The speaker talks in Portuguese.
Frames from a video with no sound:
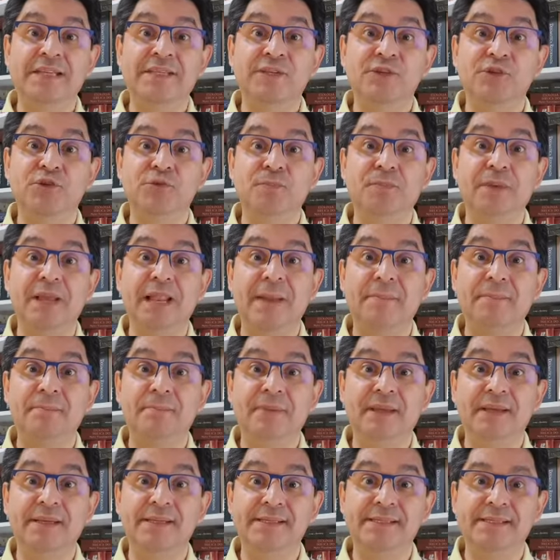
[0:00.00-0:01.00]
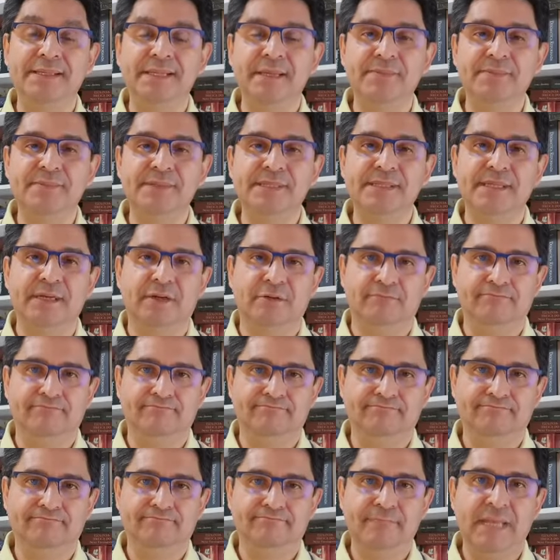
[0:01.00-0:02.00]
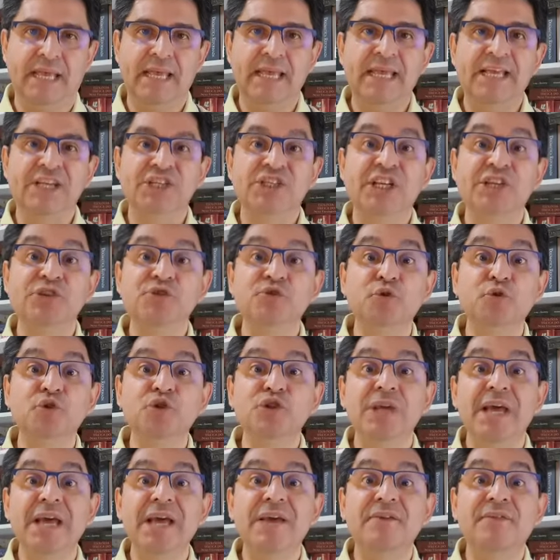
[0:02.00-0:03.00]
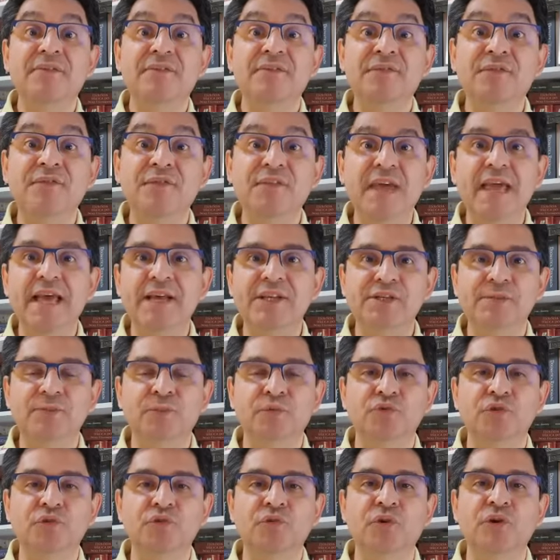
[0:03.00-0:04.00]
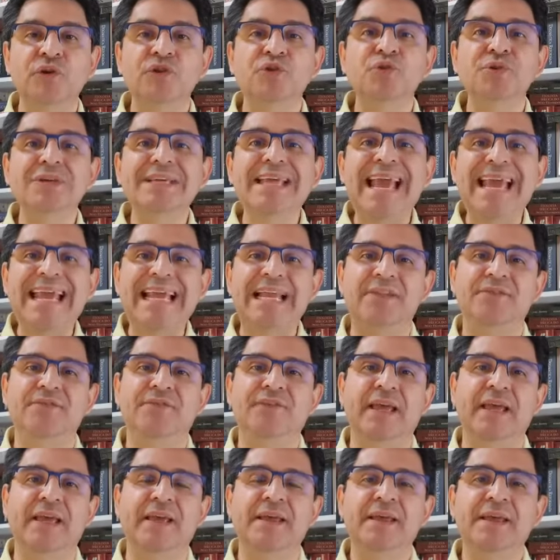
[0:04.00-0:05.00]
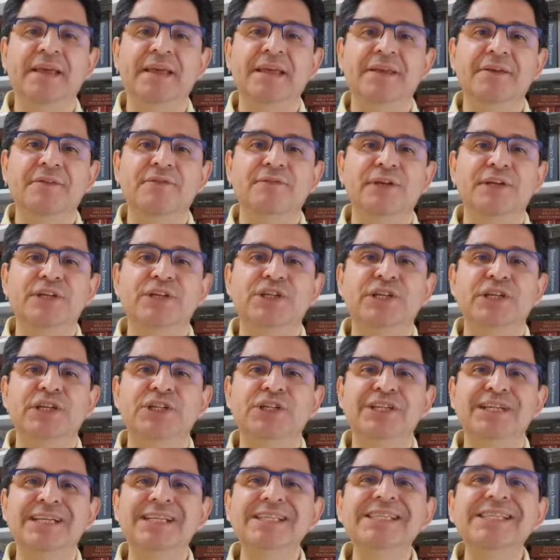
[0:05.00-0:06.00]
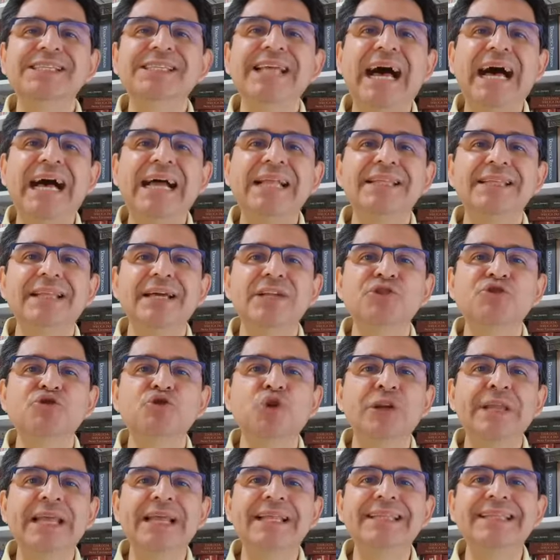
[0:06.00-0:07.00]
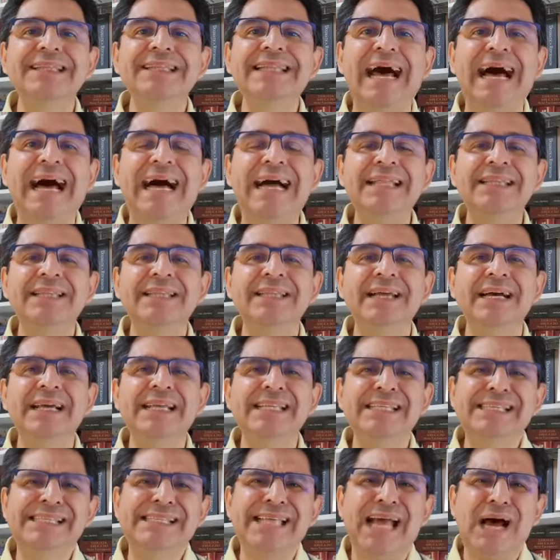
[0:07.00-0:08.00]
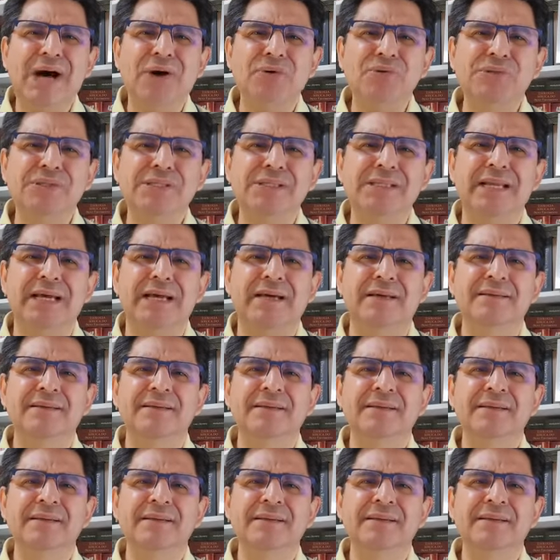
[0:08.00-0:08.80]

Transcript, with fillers: isso pela percepção. Jesus vê as multidões. E o que é que ele vê? Vê gente cansada, desorientada, exausta.